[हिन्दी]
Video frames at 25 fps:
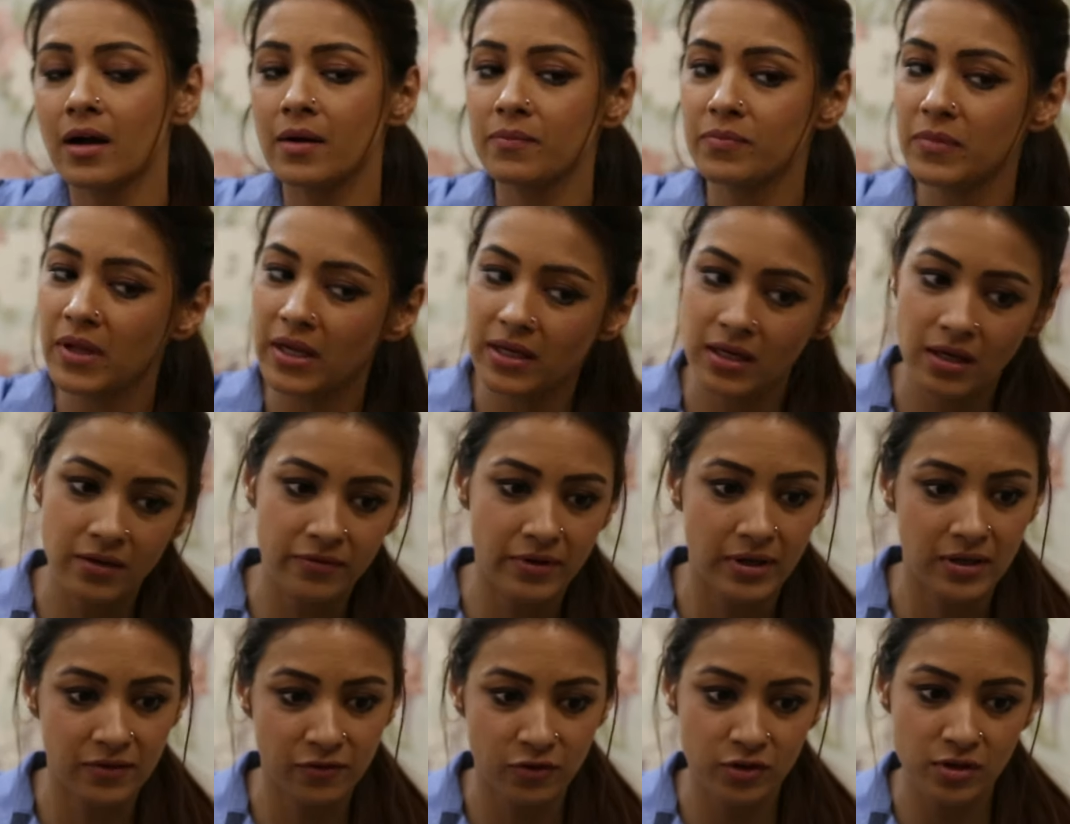अब नैना
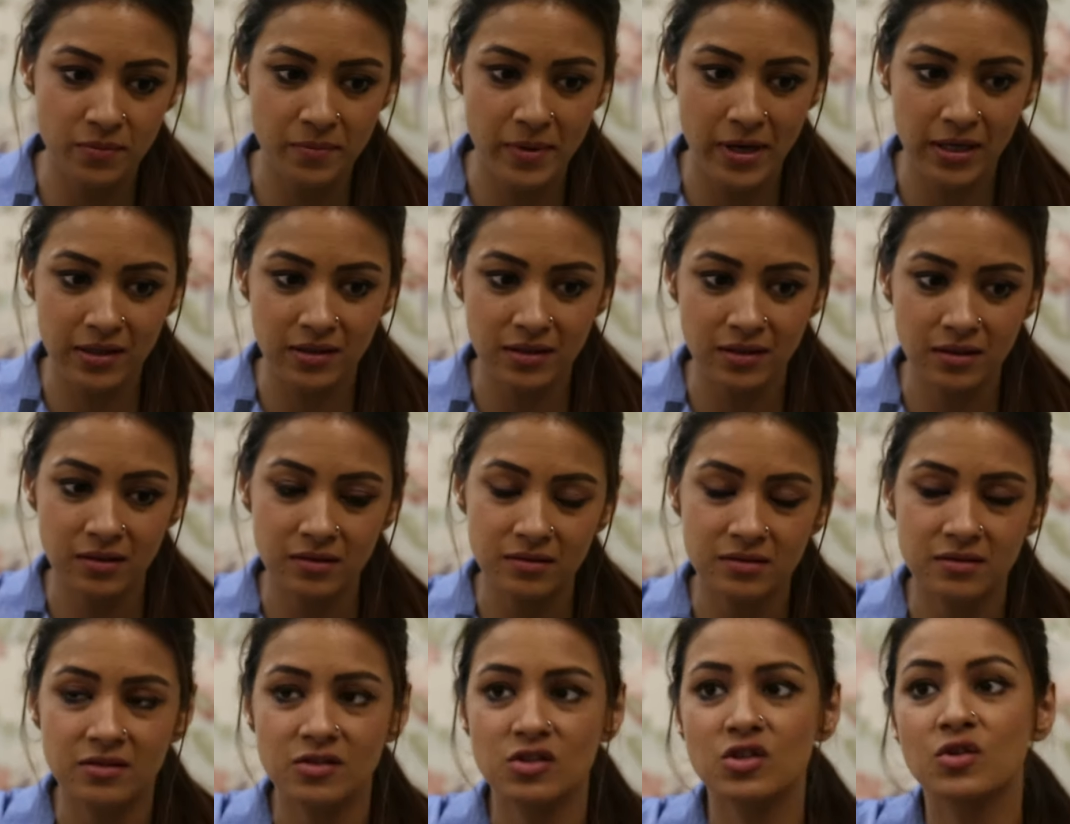वेंट फॉर द पार्टी
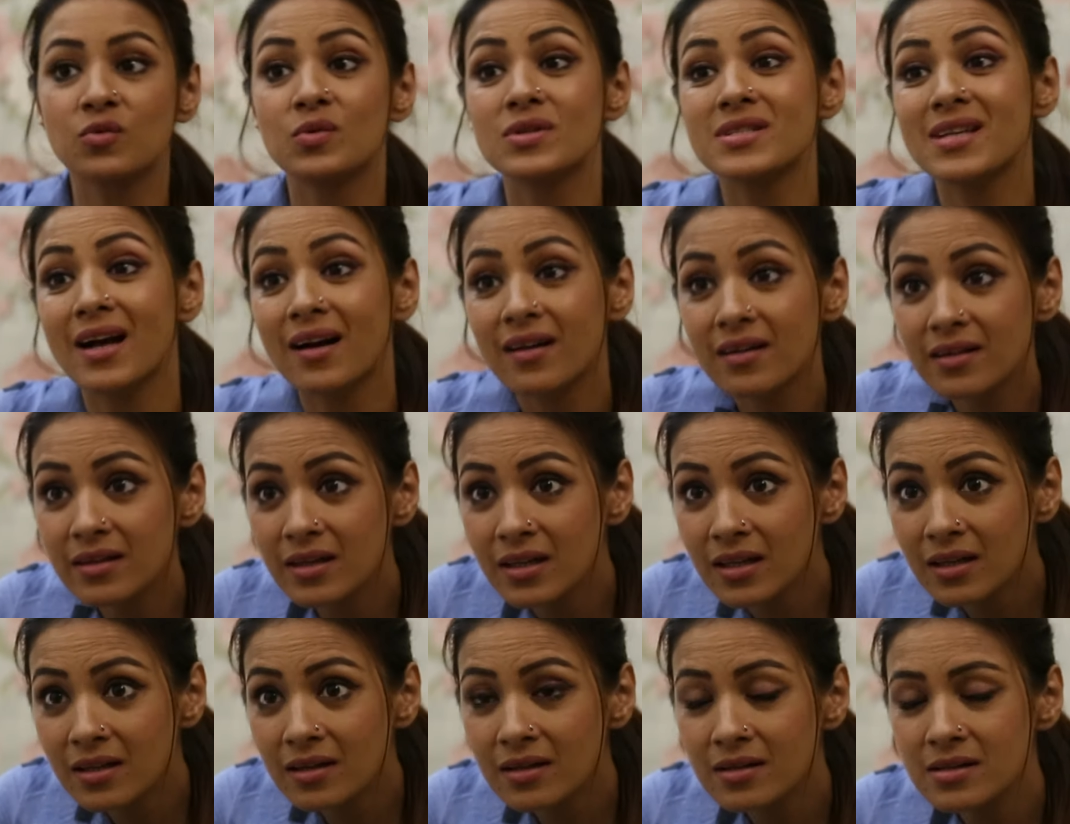शी वॉज
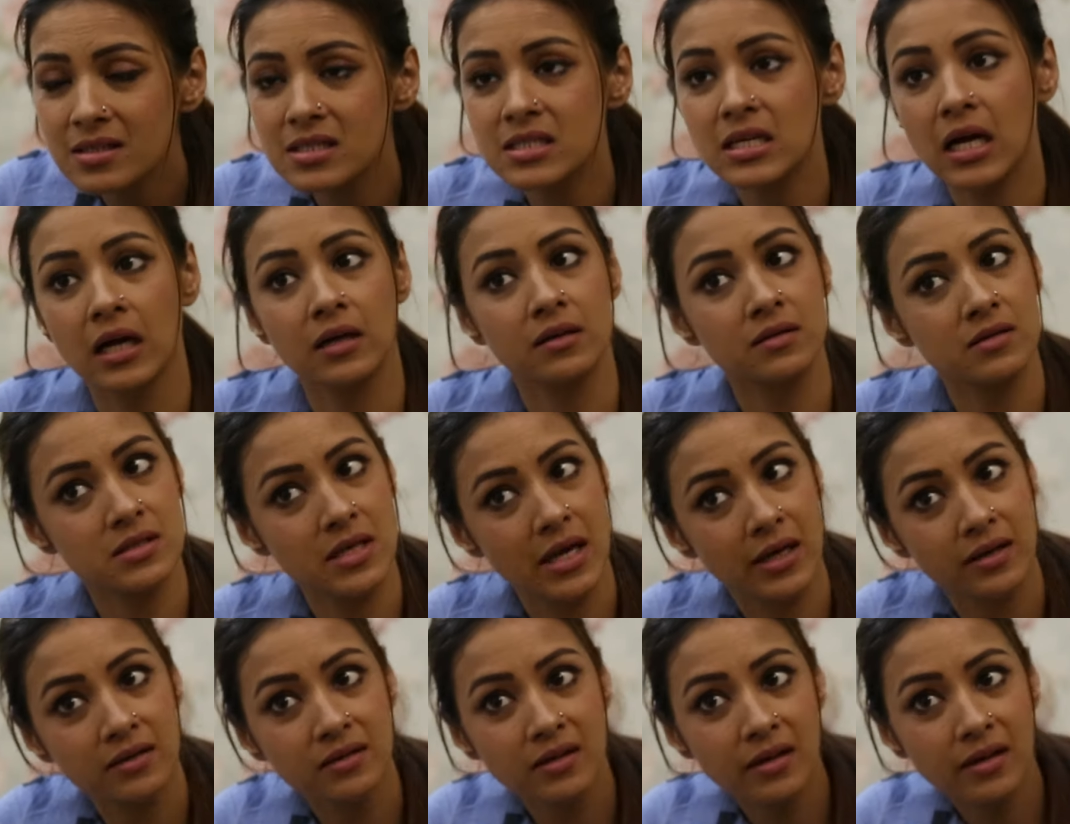हंग्री स्टार्टर्स
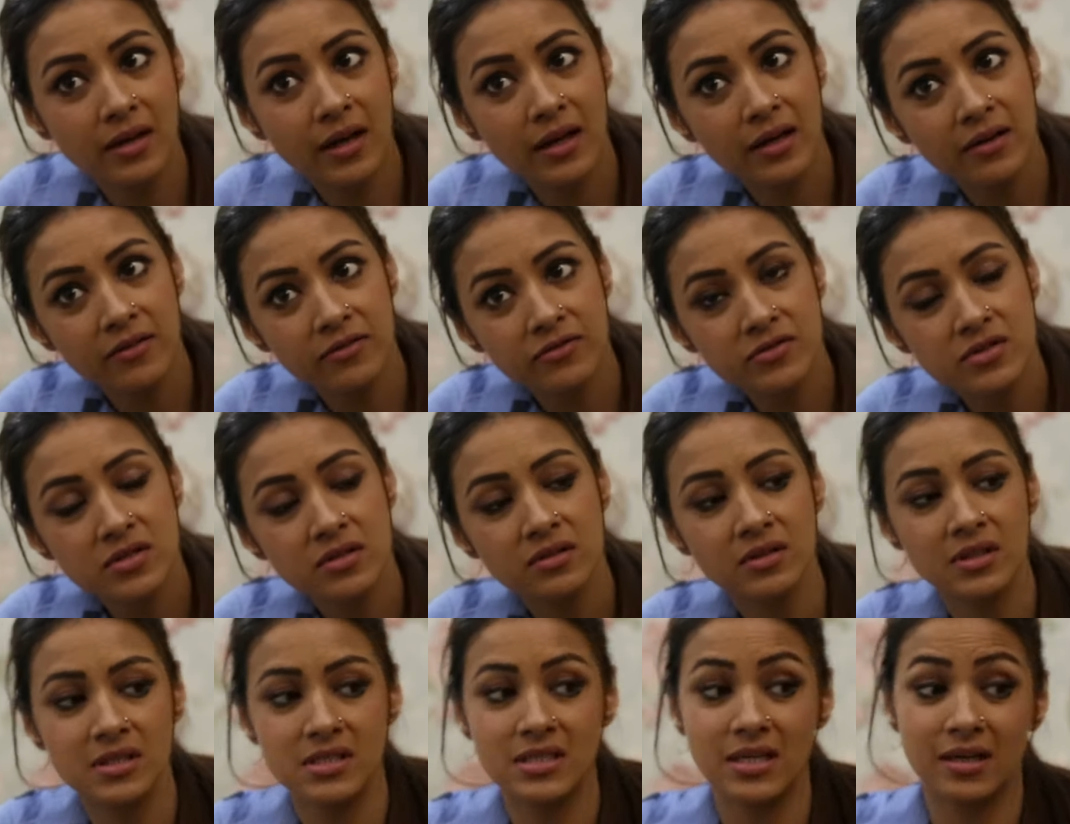हैडन अराइव्ड
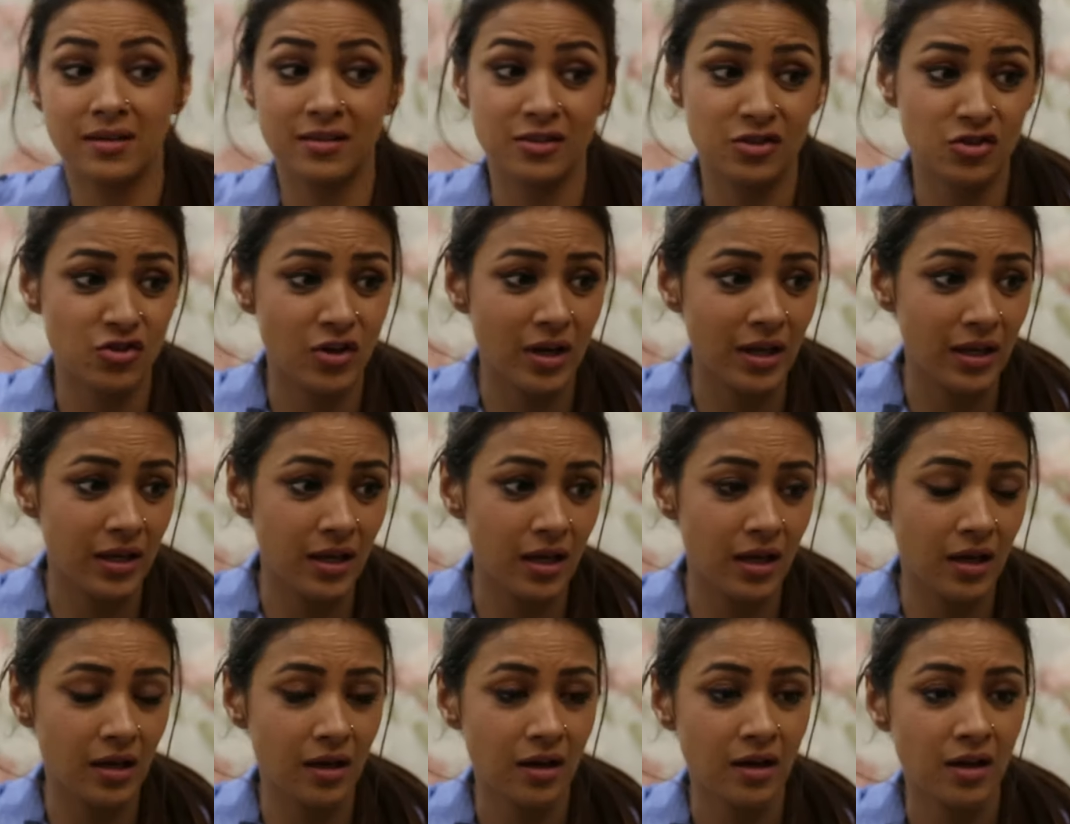दे स्टार्टेड
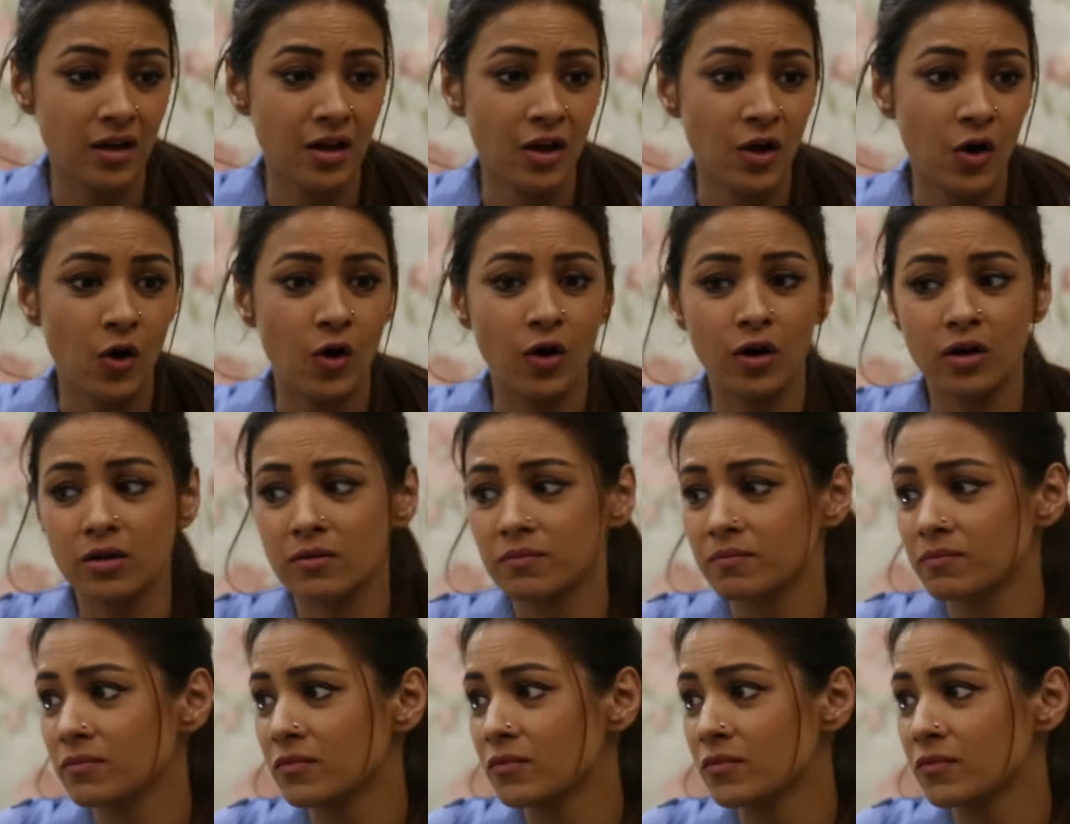ड्रिंकिंग और